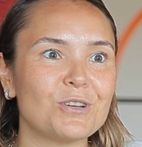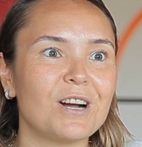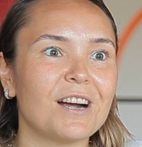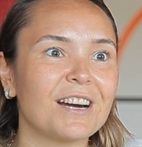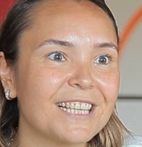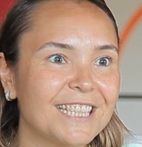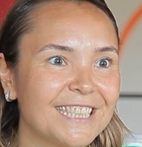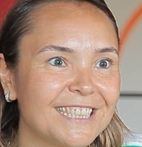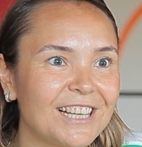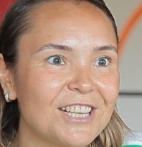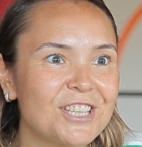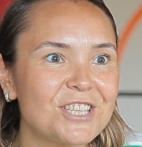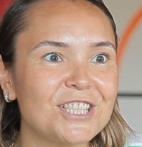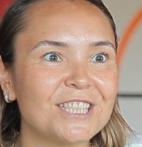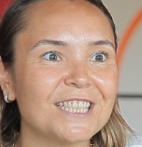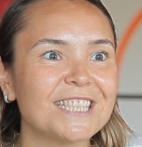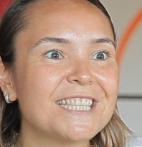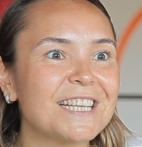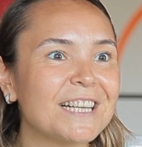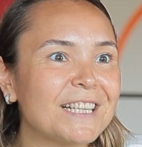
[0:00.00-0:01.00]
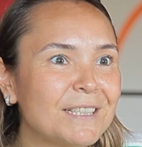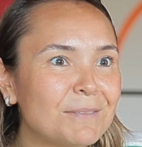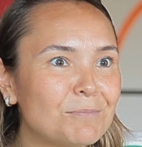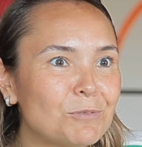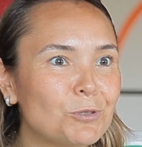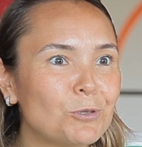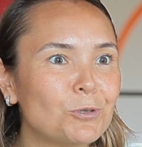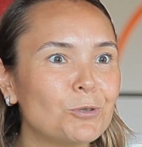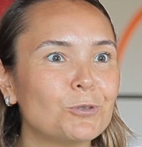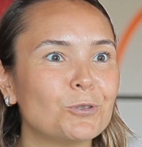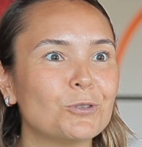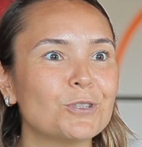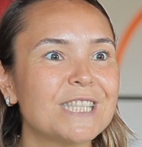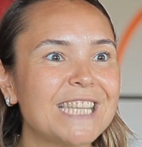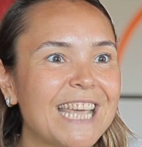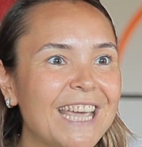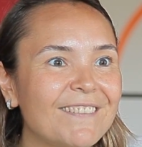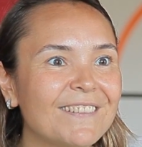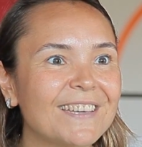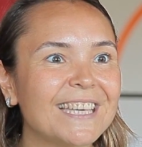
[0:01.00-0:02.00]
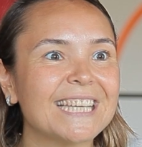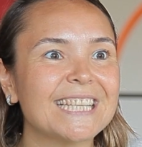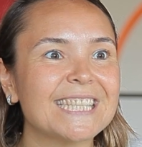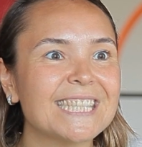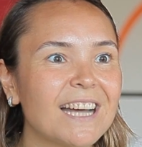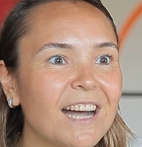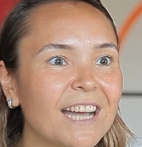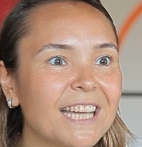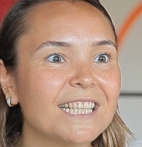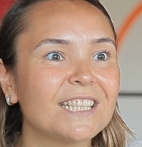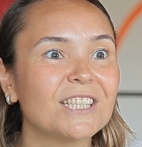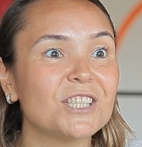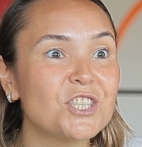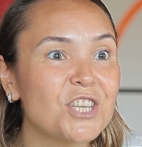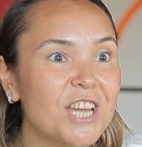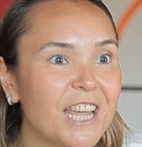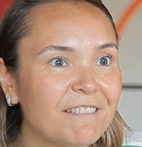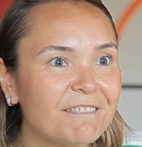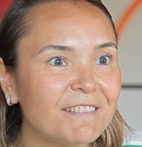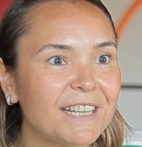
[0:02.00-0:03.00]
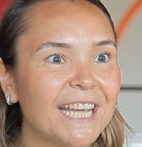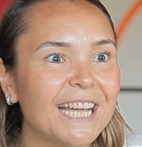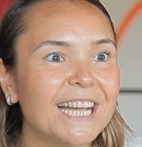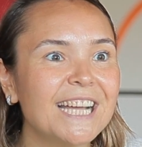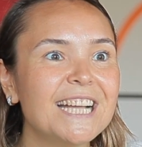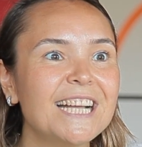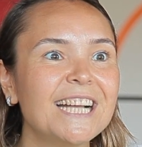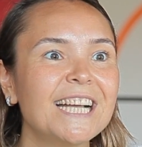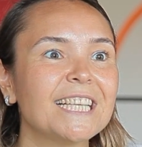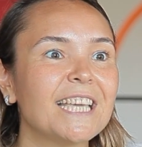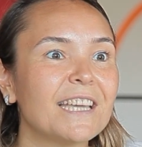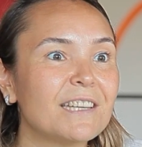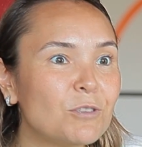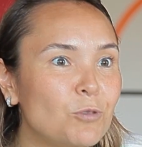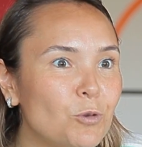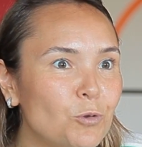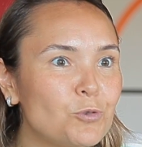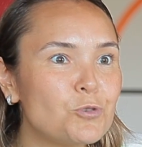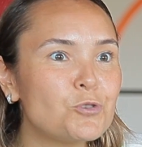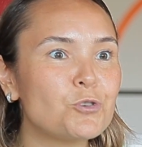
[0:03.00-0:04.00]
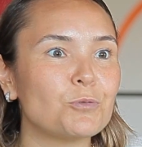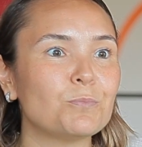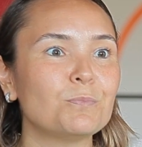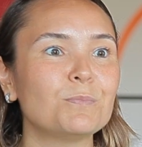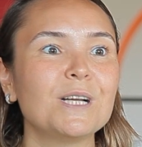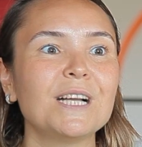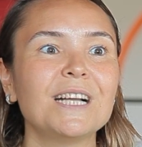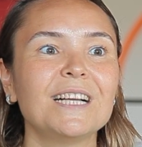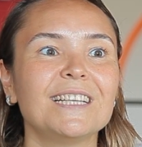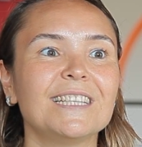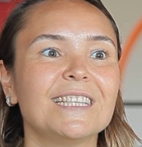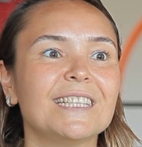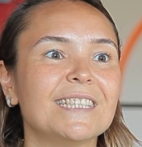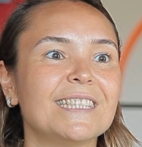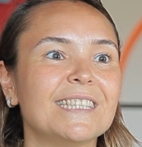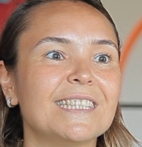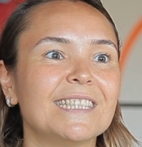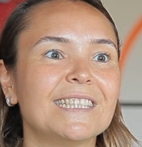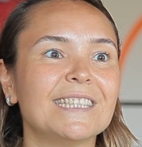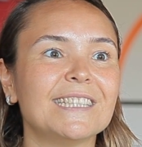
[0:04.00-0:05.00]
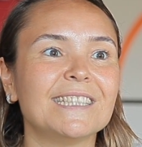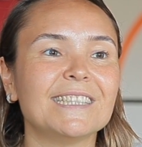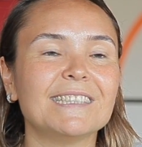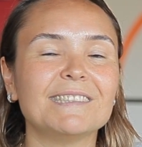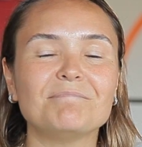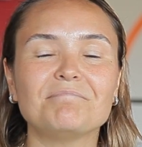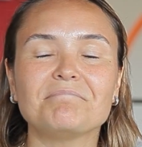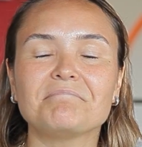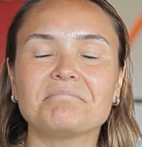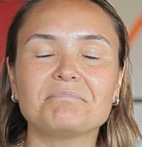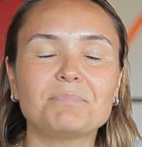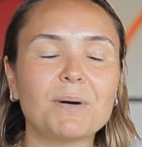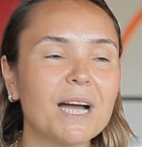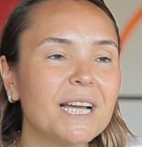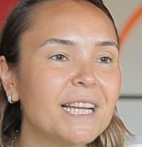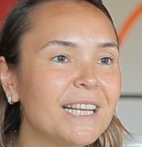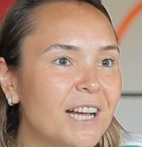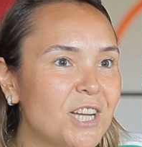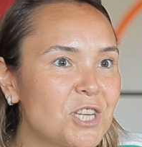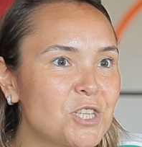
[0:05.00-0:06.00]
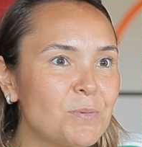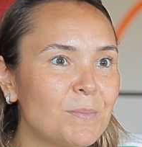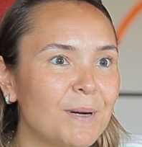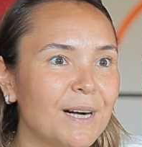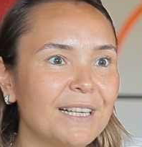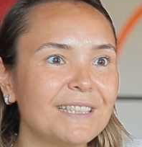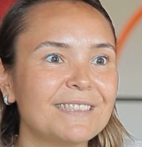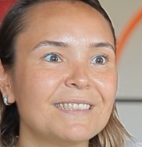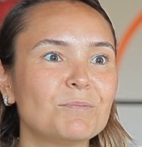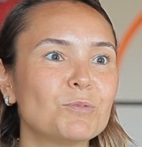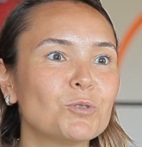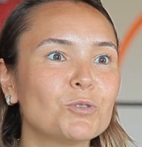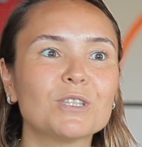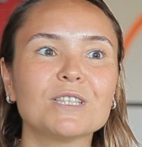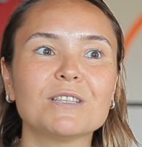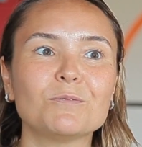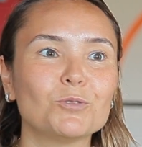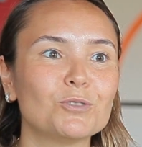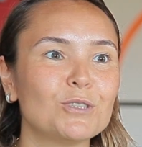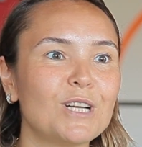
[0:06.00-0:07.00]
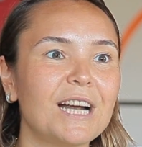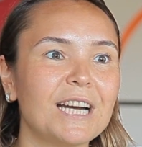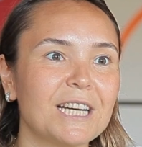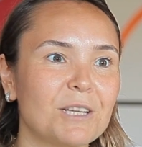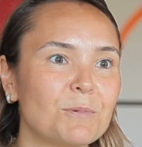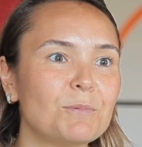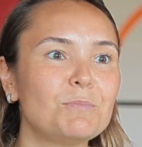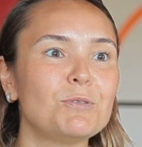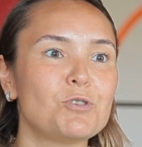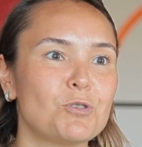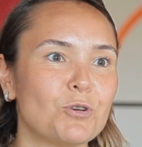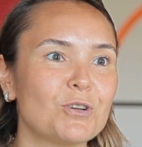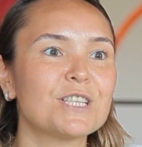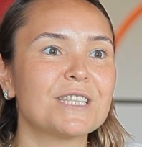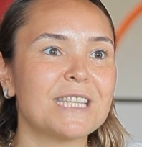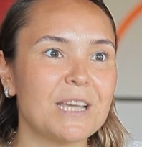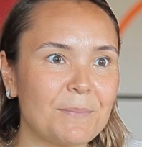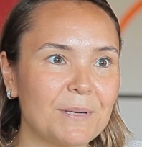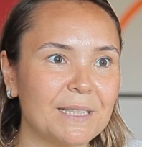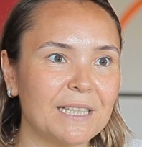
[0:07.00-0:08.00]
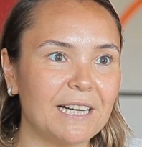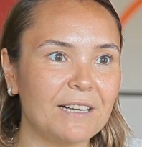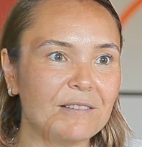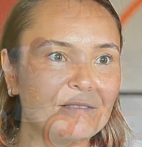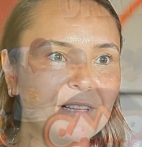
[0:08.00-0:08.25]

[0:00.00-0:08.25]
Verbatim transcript: Arkadaşlık, takım ruhu, sevgi, saygı, çevre, geri dönüşüm, e, paylaşma bunun, bunlar gibi birçok temalar